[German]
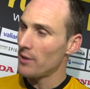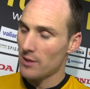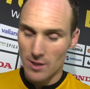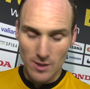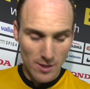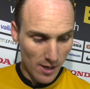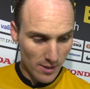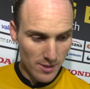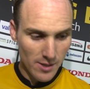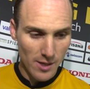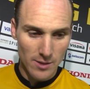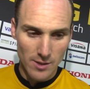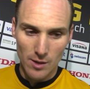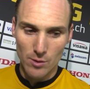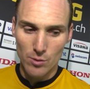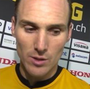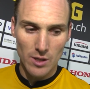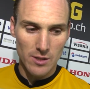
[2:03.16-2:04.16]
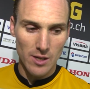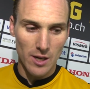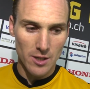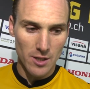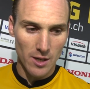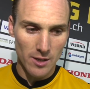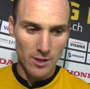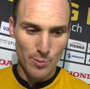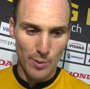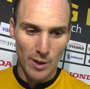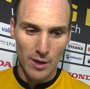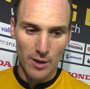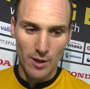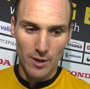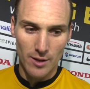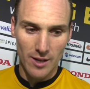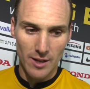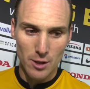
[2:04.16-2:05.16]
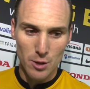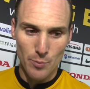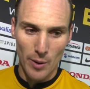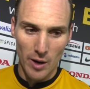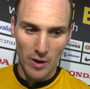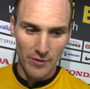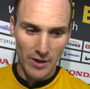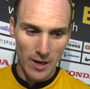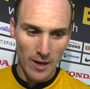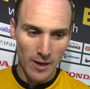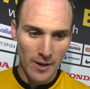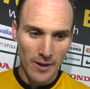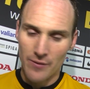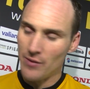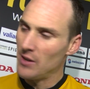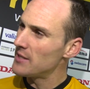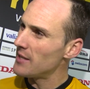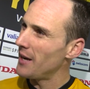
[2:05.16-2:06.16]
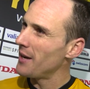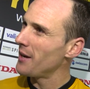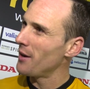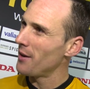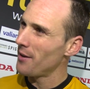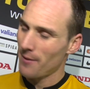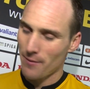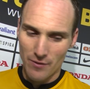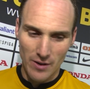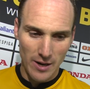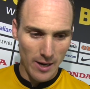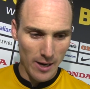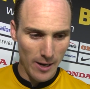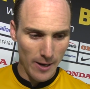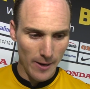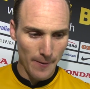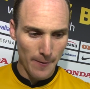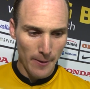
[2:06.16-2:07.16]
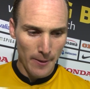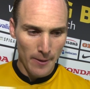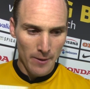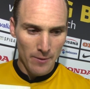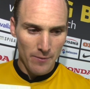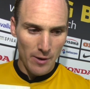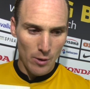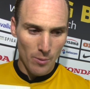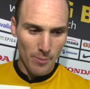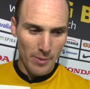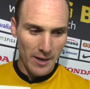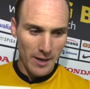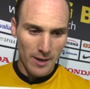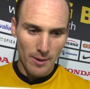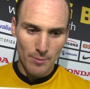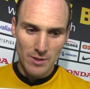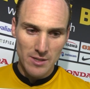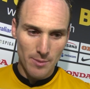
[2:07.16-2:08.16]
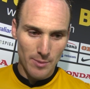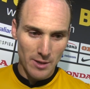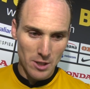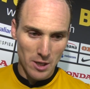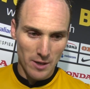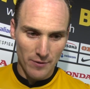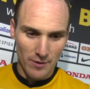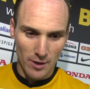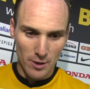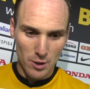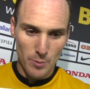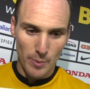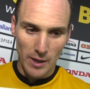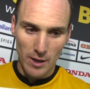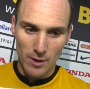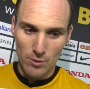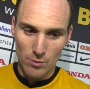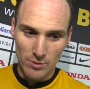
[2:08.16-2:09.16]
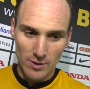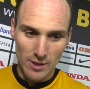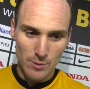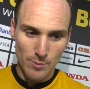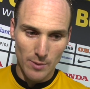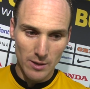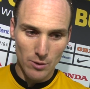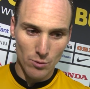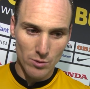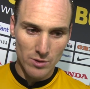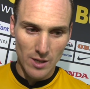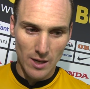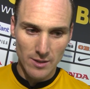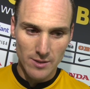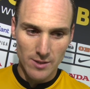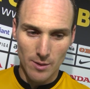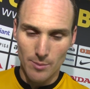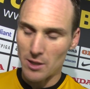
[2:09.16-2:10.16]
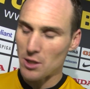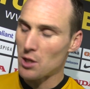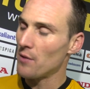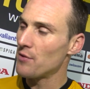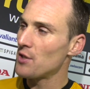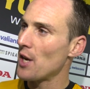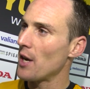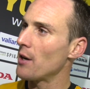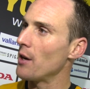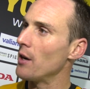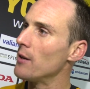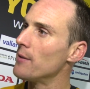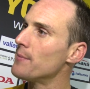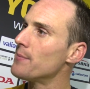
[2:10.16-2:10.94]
Und das ist ein sehr, sehr gutes Zeichen. dass jeder Spieler will, will zeigen, will, will unbedingt in dieser Mannschaft äh, spielen und das macht uns als äh, Mannschaft stärker.